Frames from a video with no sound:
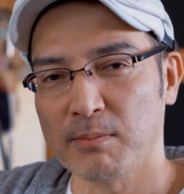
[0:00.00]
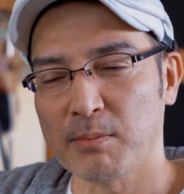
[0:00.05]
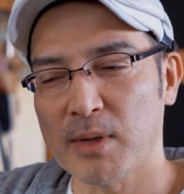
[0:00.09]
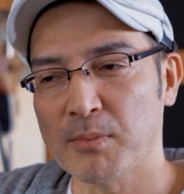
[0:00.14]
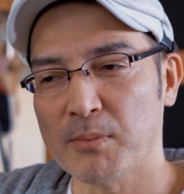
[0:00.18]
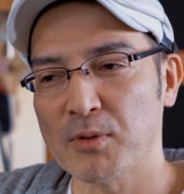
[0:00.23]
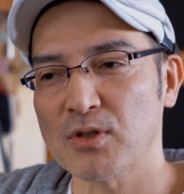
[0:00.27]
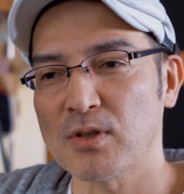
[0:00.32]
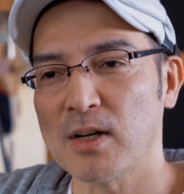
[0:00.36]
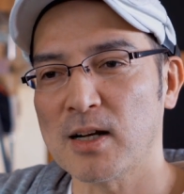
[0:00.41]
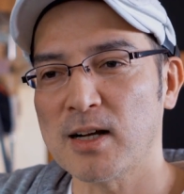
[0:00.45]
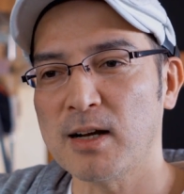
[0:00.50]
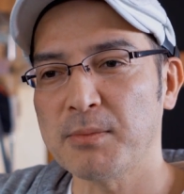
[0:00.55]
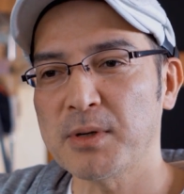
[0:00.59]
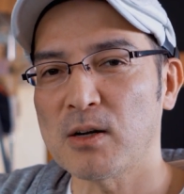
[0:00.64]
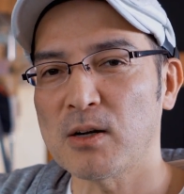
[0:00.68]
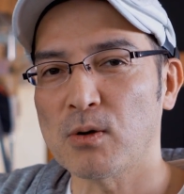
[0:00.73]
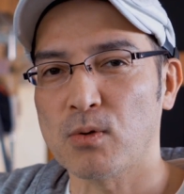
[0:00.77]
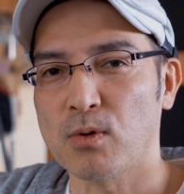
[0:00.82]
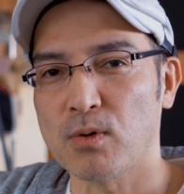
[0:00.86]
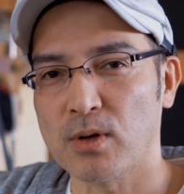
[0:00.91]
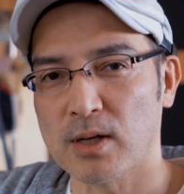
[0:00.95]
まあ、もしくは
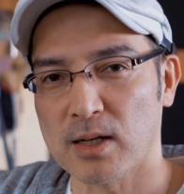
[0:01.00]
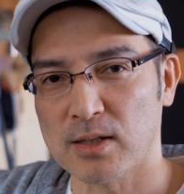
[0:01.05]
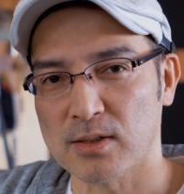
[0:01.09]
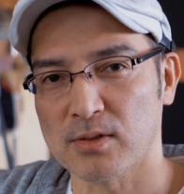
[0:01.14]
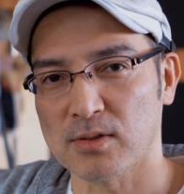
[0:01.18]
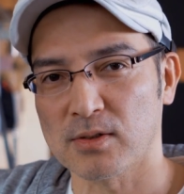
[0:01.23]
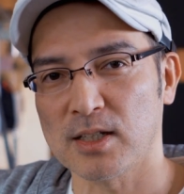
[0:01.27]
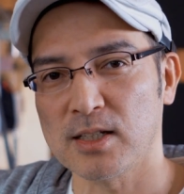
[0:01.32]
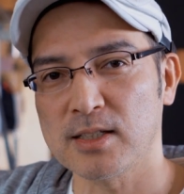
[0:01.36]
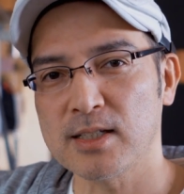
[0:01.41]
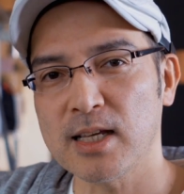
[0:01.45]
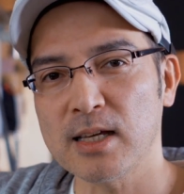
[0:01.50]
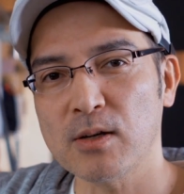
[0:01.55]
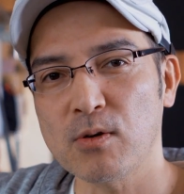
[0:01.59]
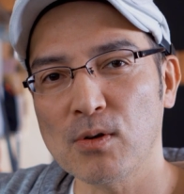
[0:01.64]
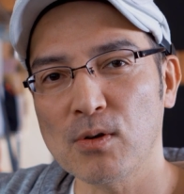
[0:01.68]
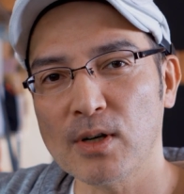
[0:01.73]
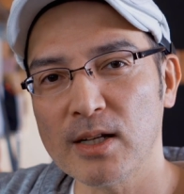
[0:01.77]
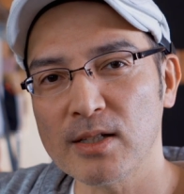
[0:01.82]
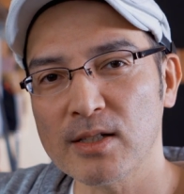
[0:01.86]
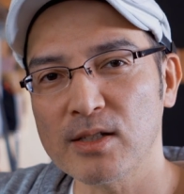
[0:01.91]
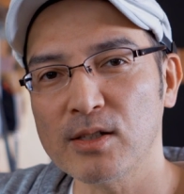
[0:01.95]
カメラを交換する機材
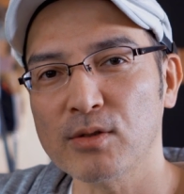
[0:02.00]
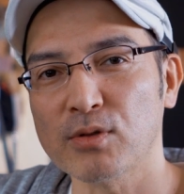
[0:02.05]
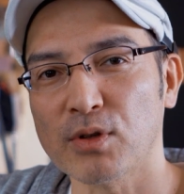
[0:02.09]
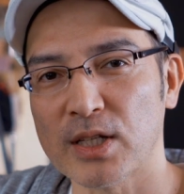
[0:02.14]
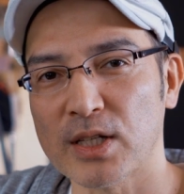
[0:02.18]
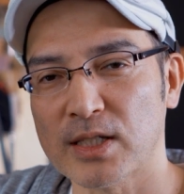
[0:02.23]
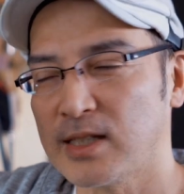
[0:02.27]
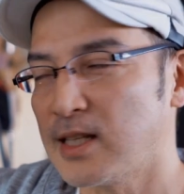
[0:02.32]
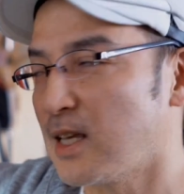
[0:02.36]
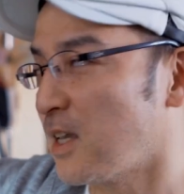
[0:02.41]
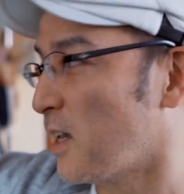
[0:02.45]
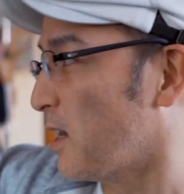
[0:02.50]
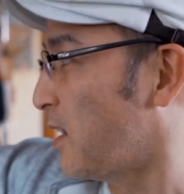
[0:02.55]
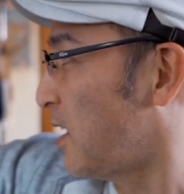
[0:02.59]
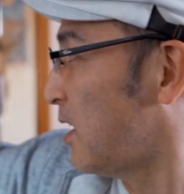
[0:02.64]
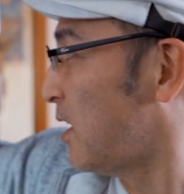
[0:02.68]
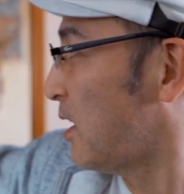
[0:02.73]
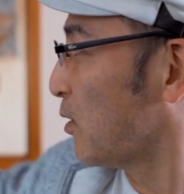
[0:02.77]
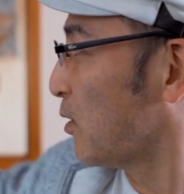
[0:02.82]
交換するとですね